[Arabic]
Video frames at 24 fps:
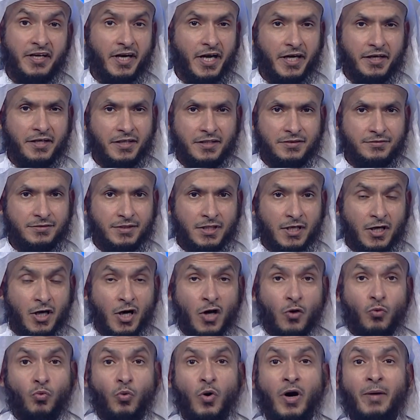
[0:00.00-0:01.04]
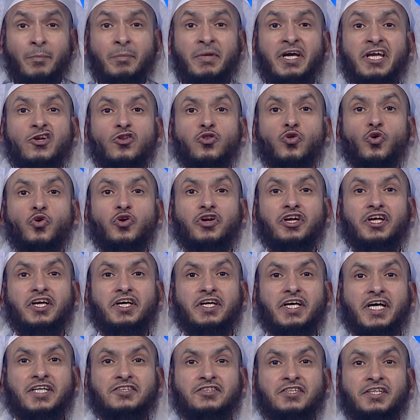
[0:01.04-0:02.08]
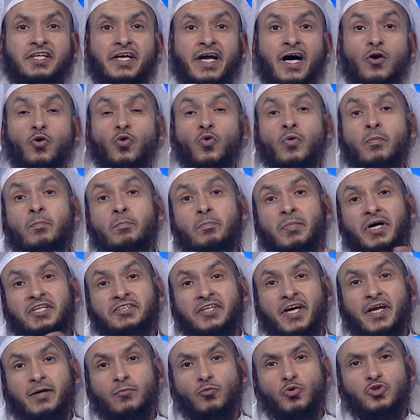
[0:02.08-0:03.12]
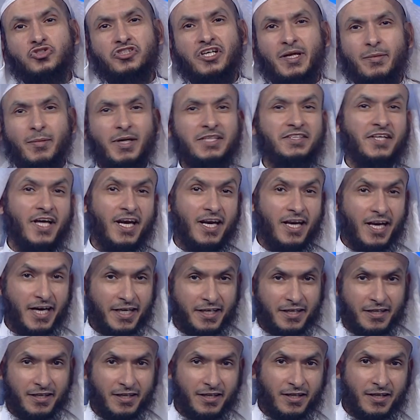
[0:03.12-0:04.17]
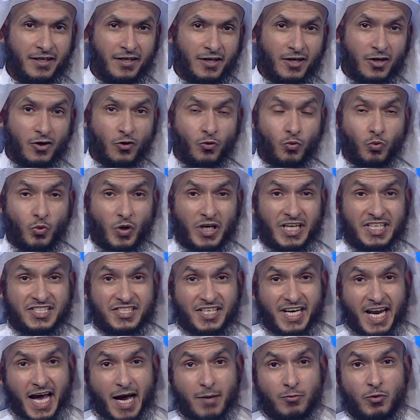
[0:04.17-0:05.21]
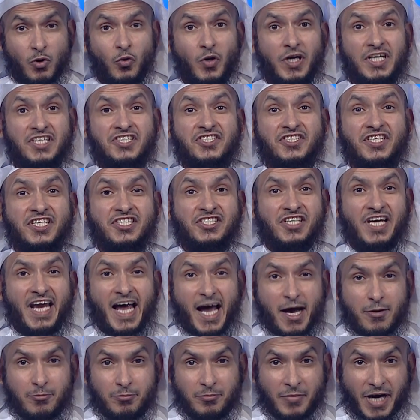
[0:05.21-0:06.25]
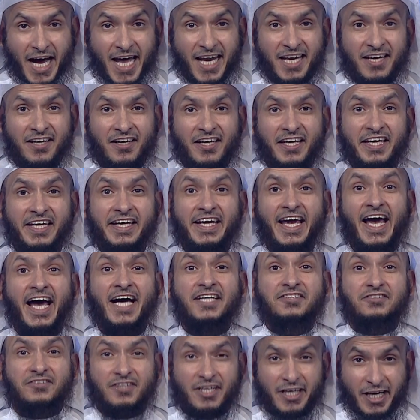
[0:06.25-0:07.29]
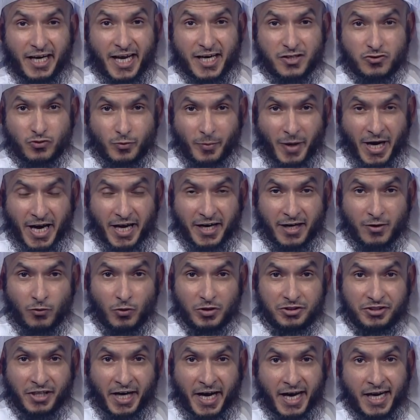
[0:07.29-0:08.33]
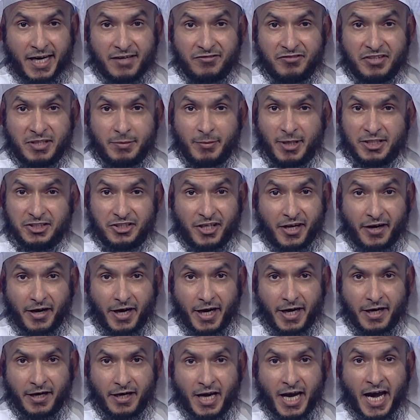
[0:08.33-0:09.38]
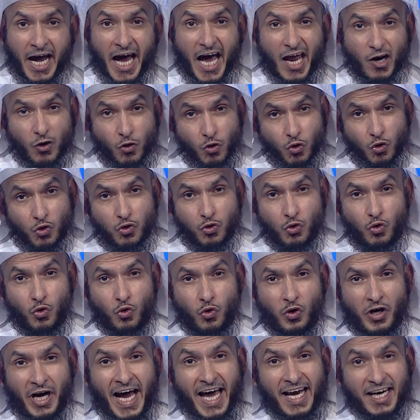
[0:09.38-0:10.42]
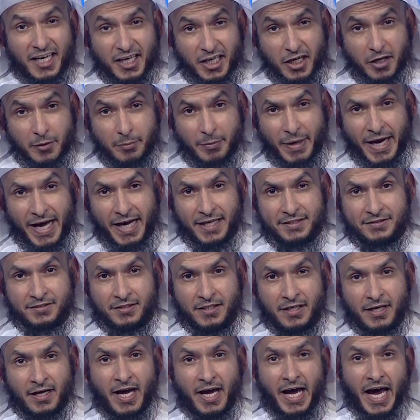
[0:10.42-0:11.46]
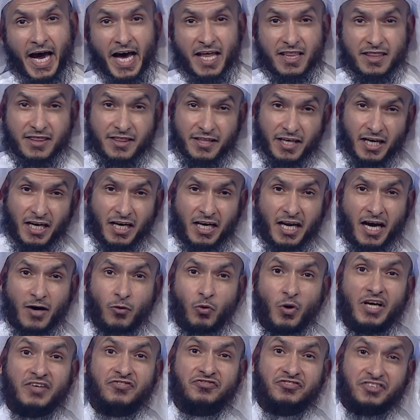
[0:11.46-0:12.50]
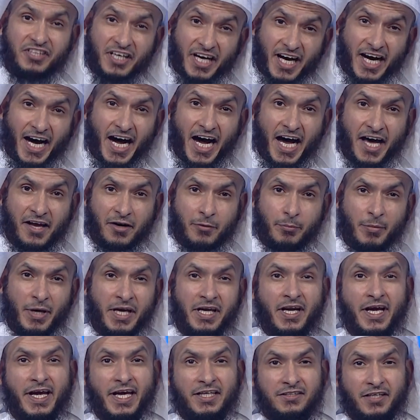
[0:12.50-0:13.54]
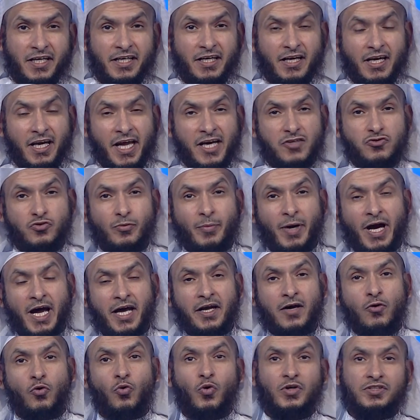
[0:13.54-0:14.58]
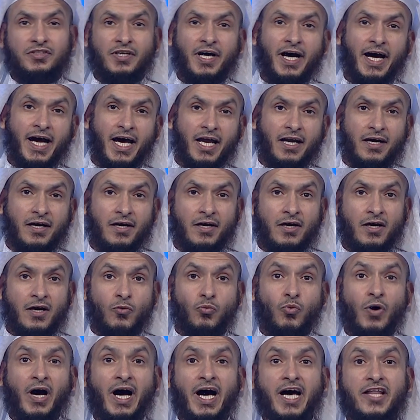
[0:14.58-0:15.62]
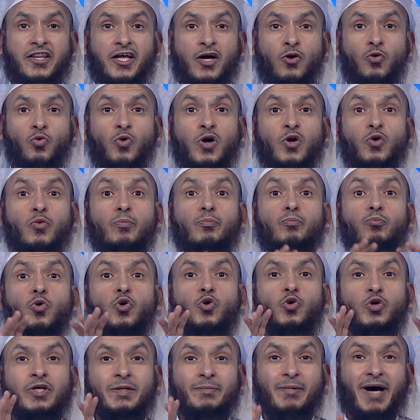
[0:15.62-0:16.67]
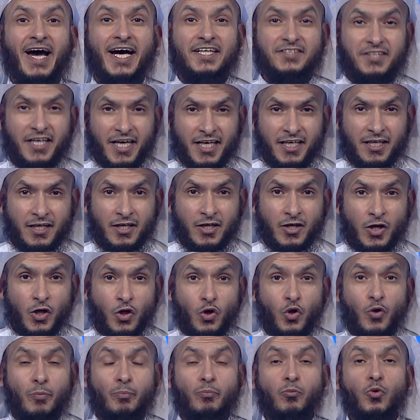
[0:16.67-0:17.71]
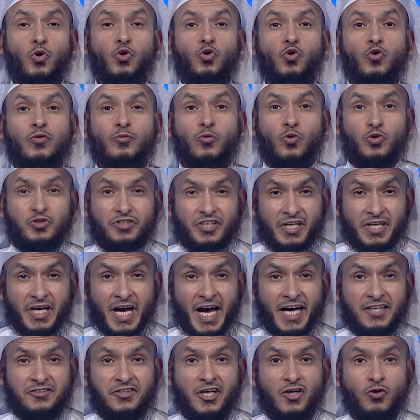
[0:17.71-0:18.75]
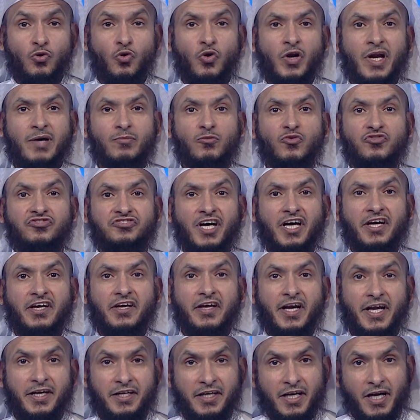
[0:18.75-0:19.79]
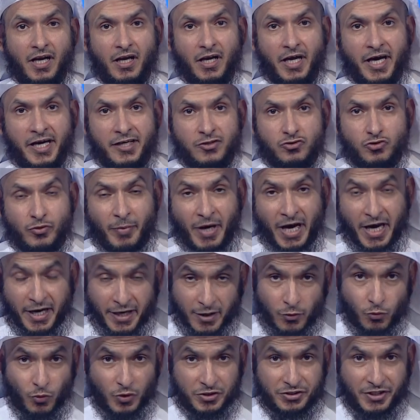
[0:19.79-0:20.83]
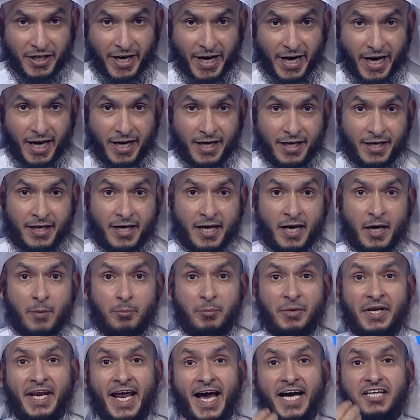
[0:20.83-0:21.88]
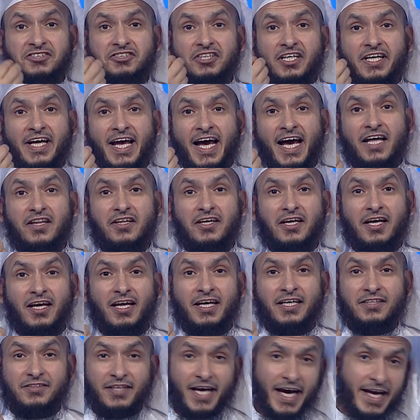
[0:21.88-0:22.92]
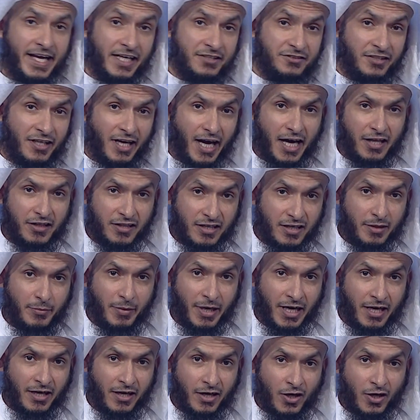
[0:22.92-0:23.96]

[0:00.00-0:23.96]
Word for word: لك ومن ذريتنا أمة مسلمة لك والاسلام هو الاستسلام الانقياد لله سبحانه وتعالى فيما شرعه الخضوع الاخبات الذله والافتقار بين يدي الله سبحانه وتعالى وهذا هو لب العباده لب العبوديه ان تكون مفتقرا الى الله سبحانه وتعالى من اجل هذه الهدايه العظيمه